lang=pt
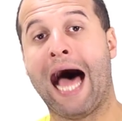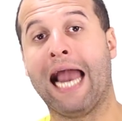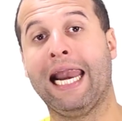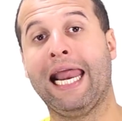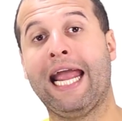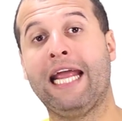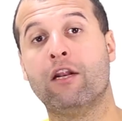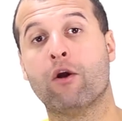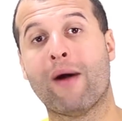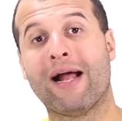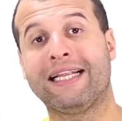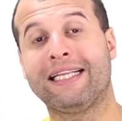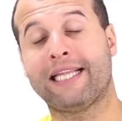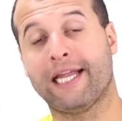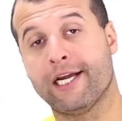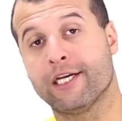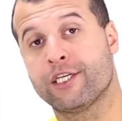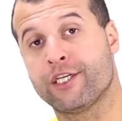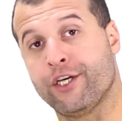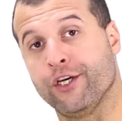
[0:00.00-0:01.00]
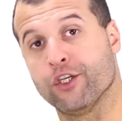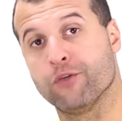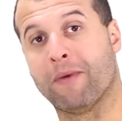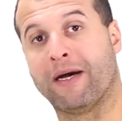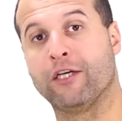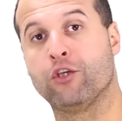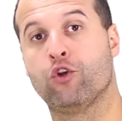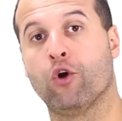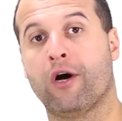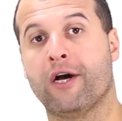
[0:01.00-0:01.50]
a lei não é 3x
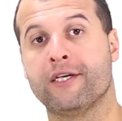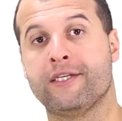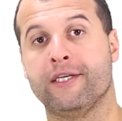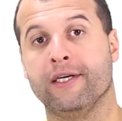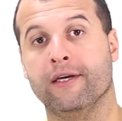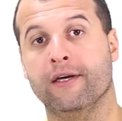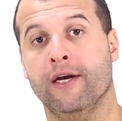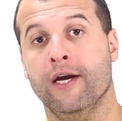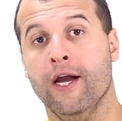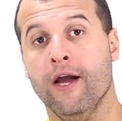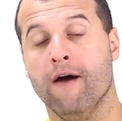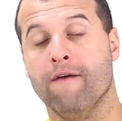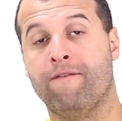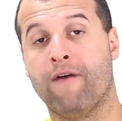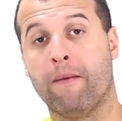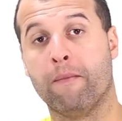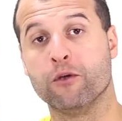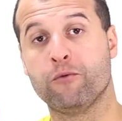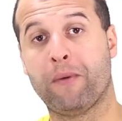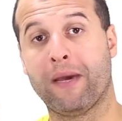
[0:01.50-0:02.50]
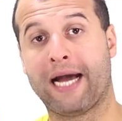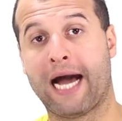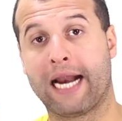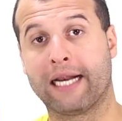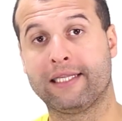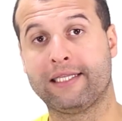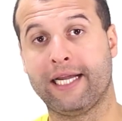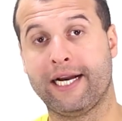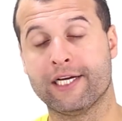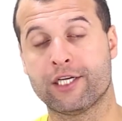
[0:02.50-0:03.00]
mais 12? Vamos
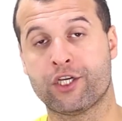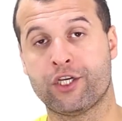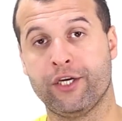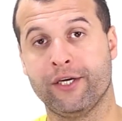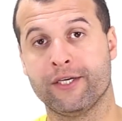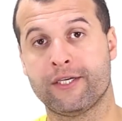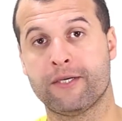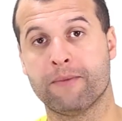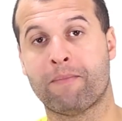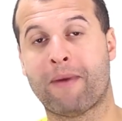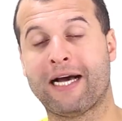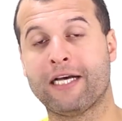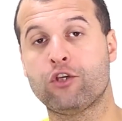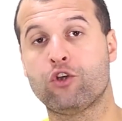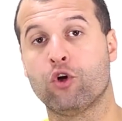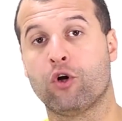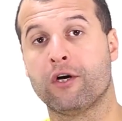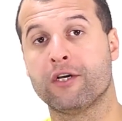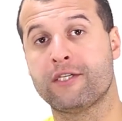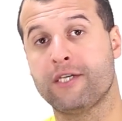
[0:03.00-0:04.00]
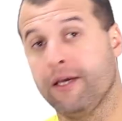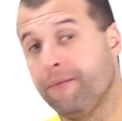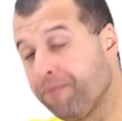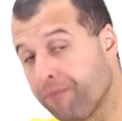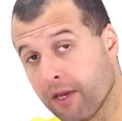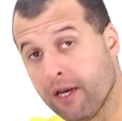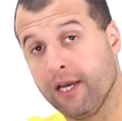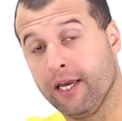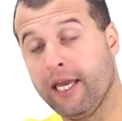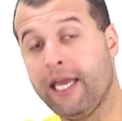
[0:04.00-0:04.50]
pegar 3x mais 12
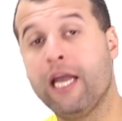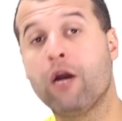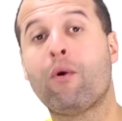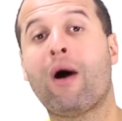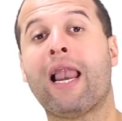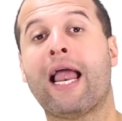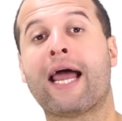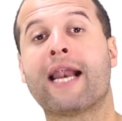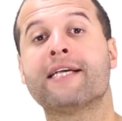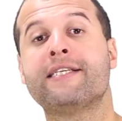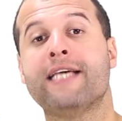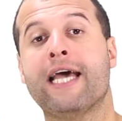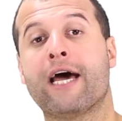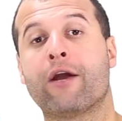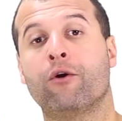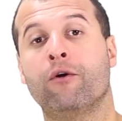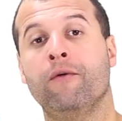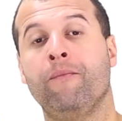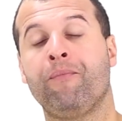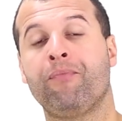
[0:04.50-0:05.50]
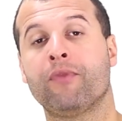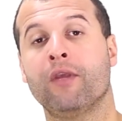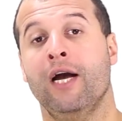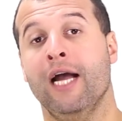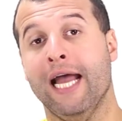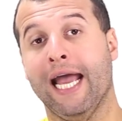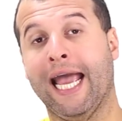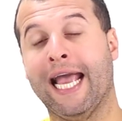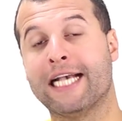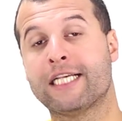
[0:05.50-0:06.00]
e igualar a zero.
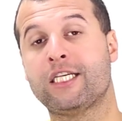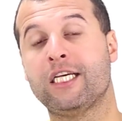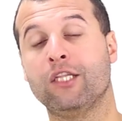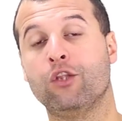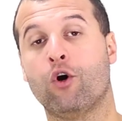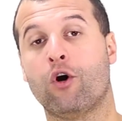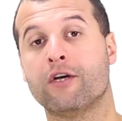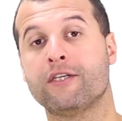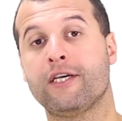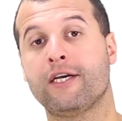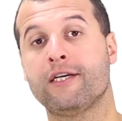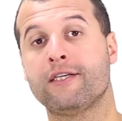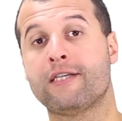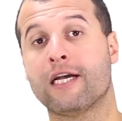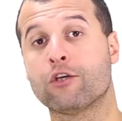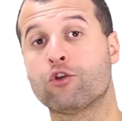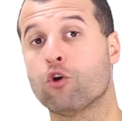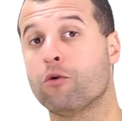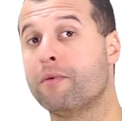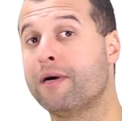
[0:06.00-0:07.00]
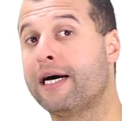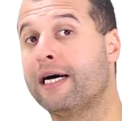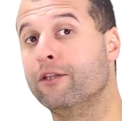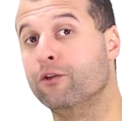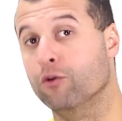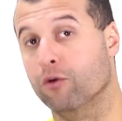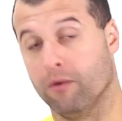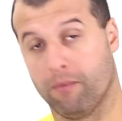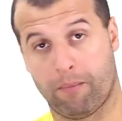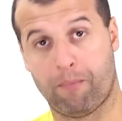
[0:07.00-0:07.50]
Esse 12 que está
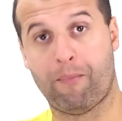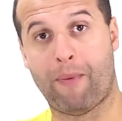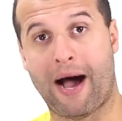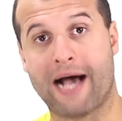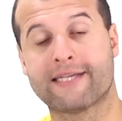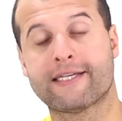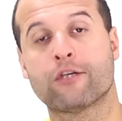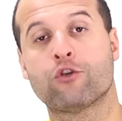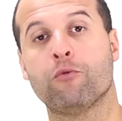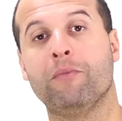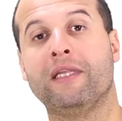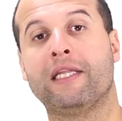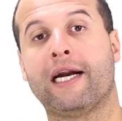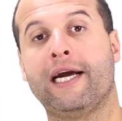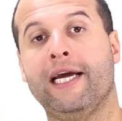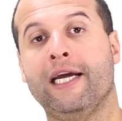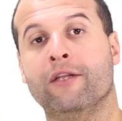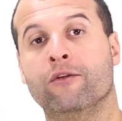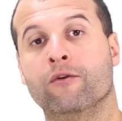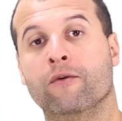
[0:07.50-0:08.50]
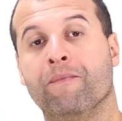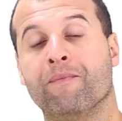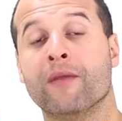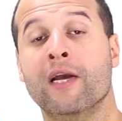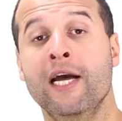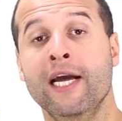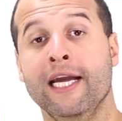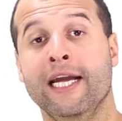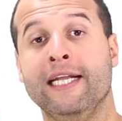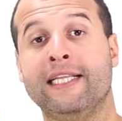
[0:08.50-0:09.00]
somando passa subtraindo.
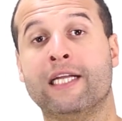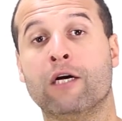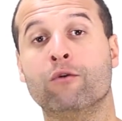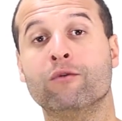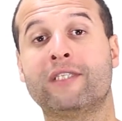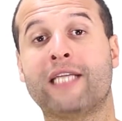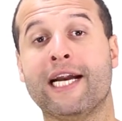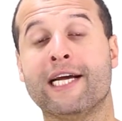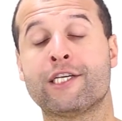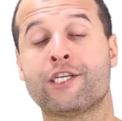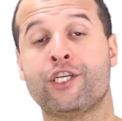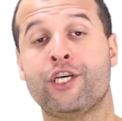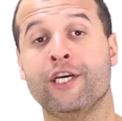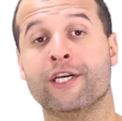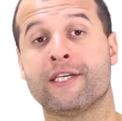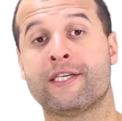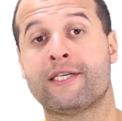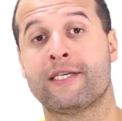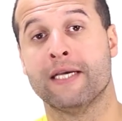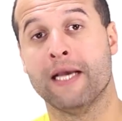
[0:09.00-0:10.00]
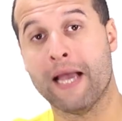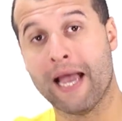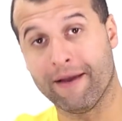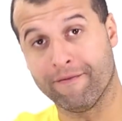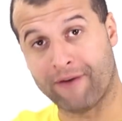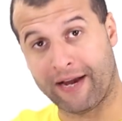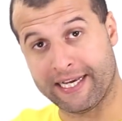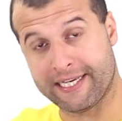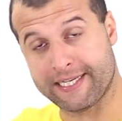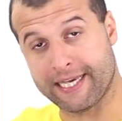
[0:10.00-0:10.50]
Então 3x
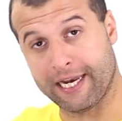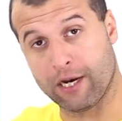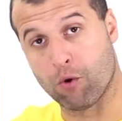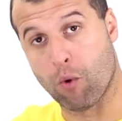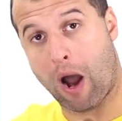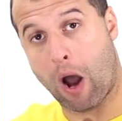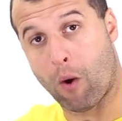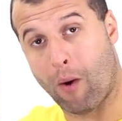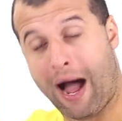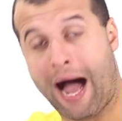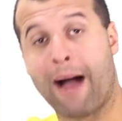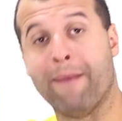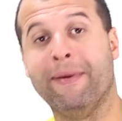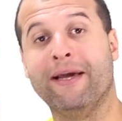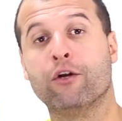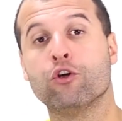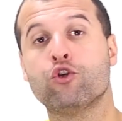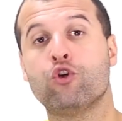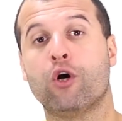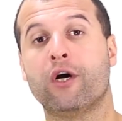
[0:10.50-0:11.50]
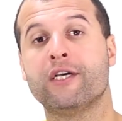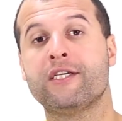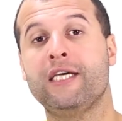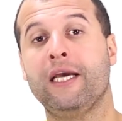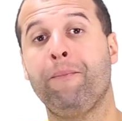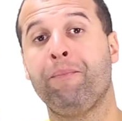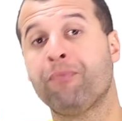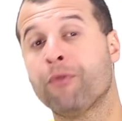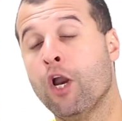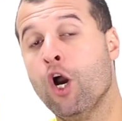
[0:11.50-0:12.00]
vai ser igual a menos
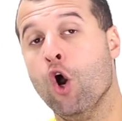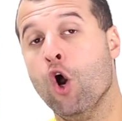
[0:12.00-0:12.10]
12